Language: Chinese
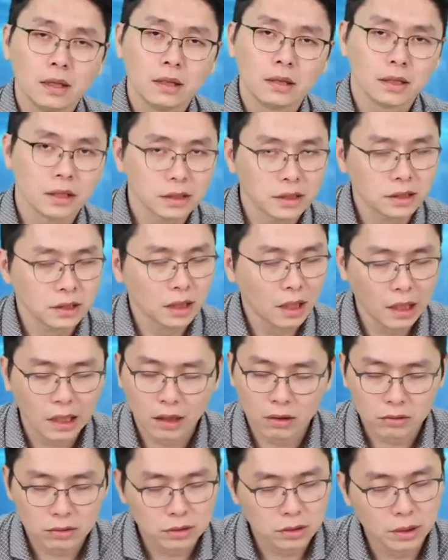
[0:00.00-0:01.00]
业绩
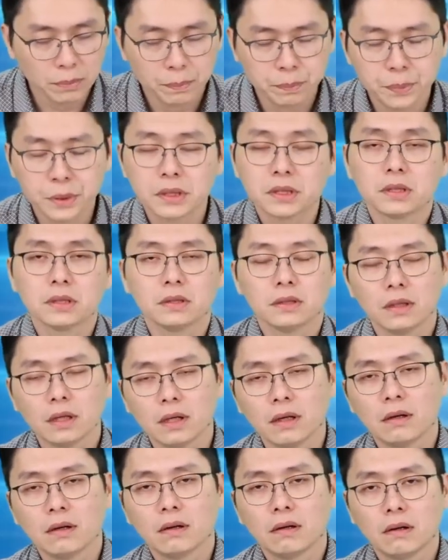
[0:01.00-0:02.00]
好的不得
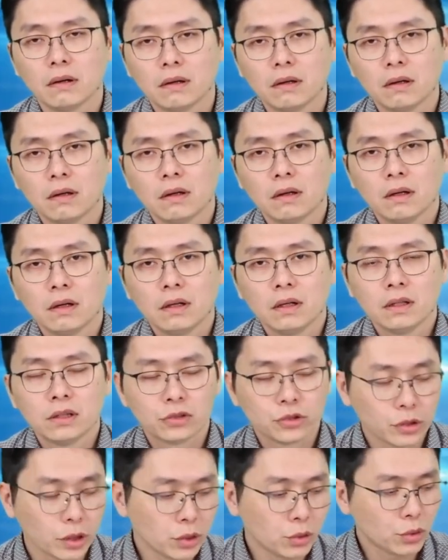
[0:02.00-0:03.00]
了。
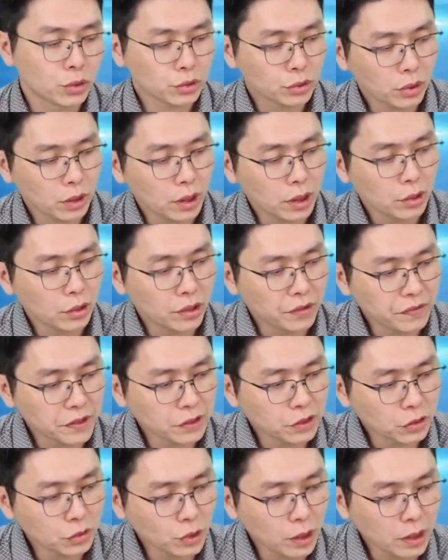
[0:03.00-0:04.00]
所以如果说2月
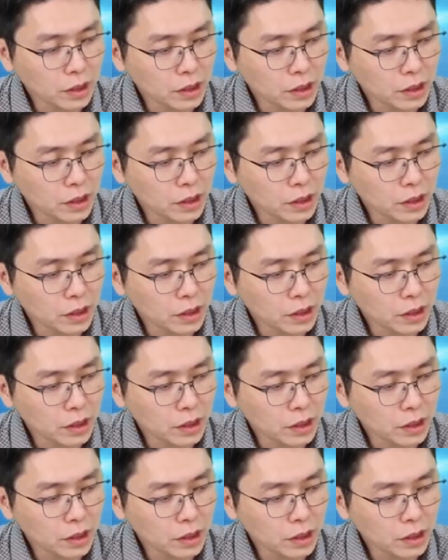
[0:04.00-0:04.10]
份就赚